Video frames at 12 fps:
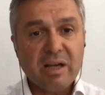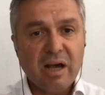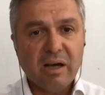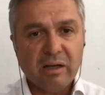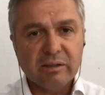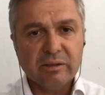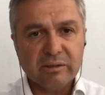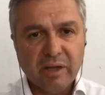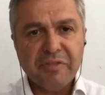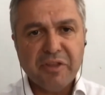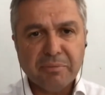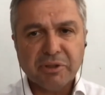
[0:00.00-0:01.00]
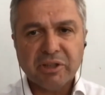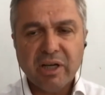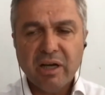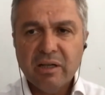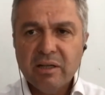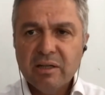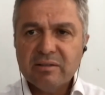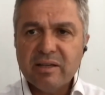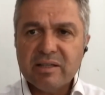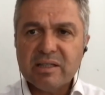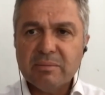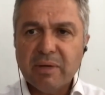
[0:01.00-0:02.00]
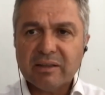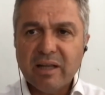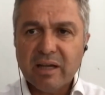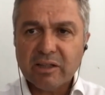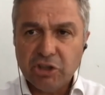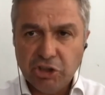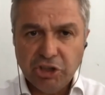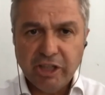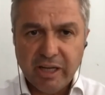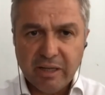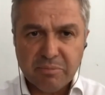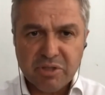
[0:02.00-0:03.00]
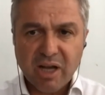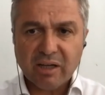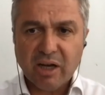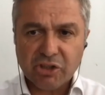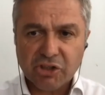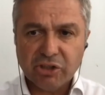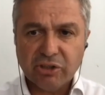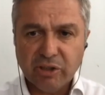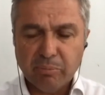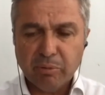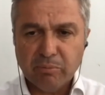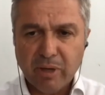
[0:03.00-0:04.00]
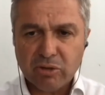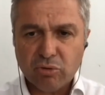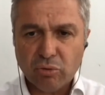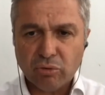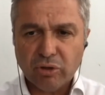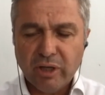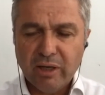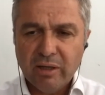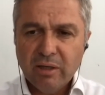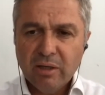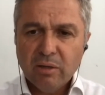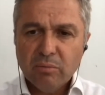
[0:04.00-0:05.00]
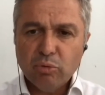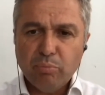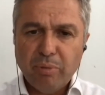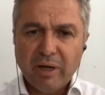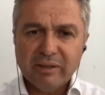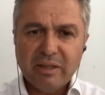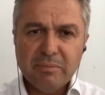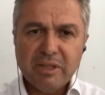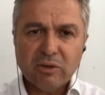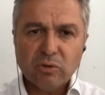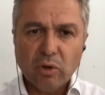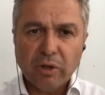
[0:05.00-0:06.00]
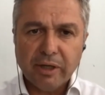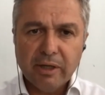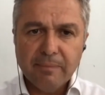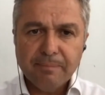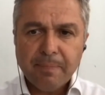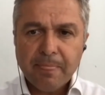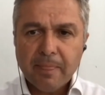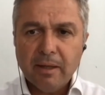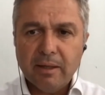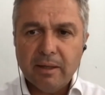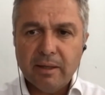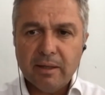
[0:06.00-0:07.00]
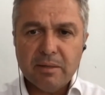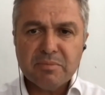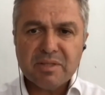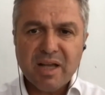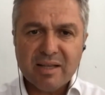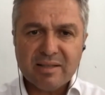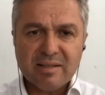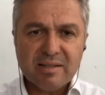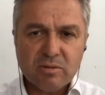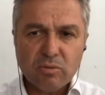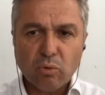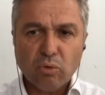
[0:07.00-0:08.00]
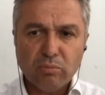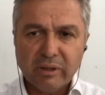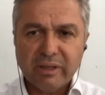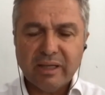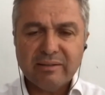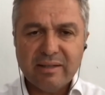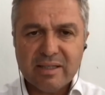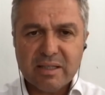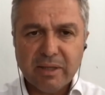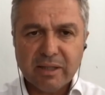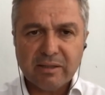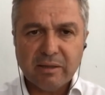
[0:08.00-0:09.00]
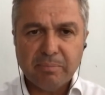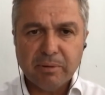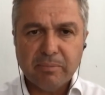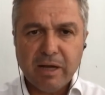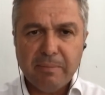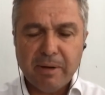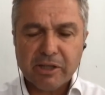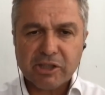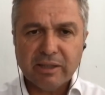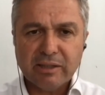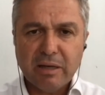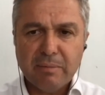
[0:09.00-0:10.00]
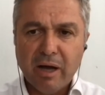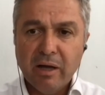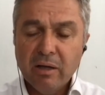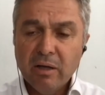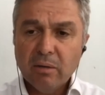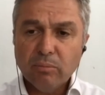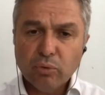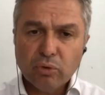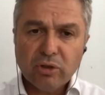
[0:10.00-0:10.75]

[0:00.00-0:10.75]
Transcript: yasa e, anlamında teslimatlar kişiye imza karşılığı yapılmak zorunda bu pandemiden dolayı e, imzasız dokutmadan teslimat yapılmaya başlandı ama